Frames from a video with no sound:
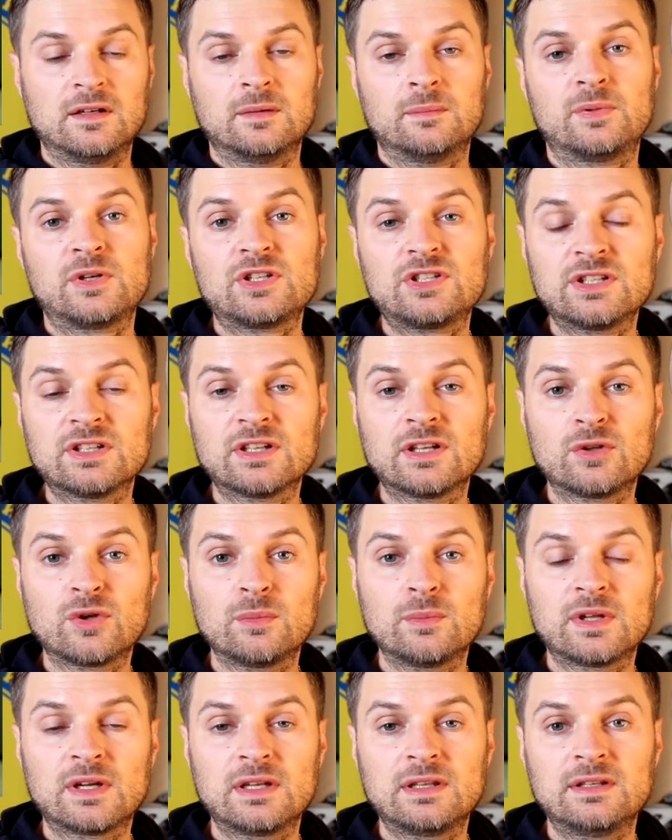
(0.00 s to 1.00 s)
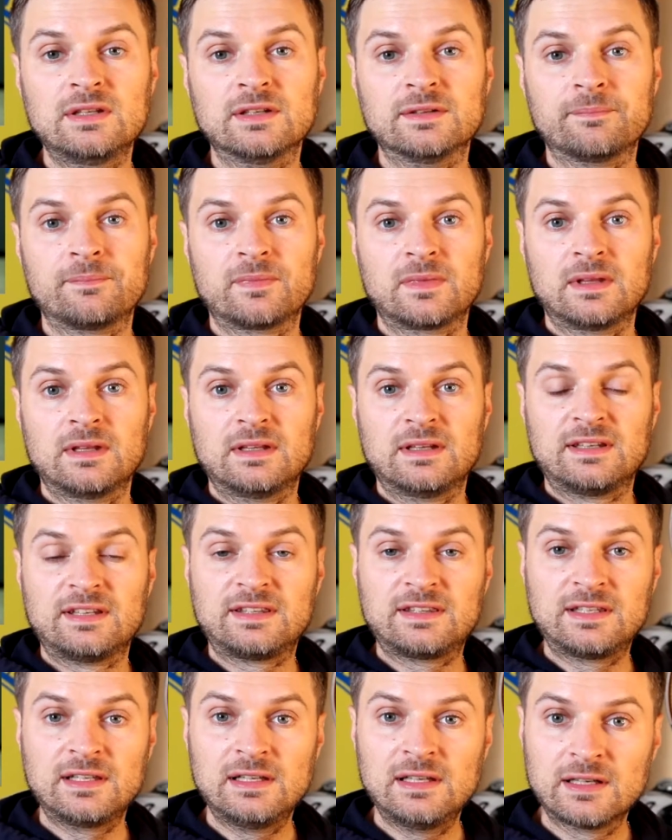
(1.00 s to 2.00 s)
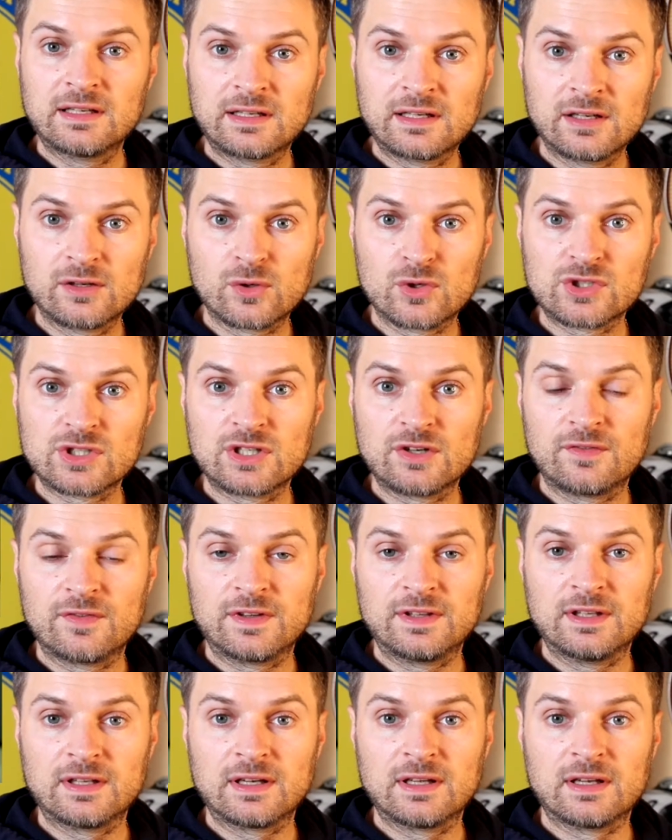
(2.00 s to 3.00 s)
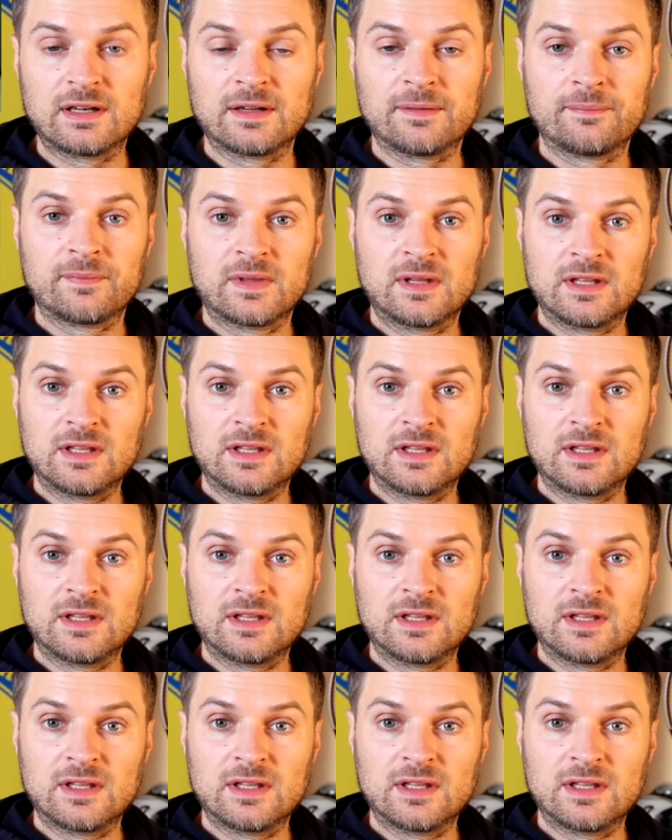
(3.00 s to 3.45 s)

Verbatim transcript: Причина номер один. Стиль игры Роджера Федерера.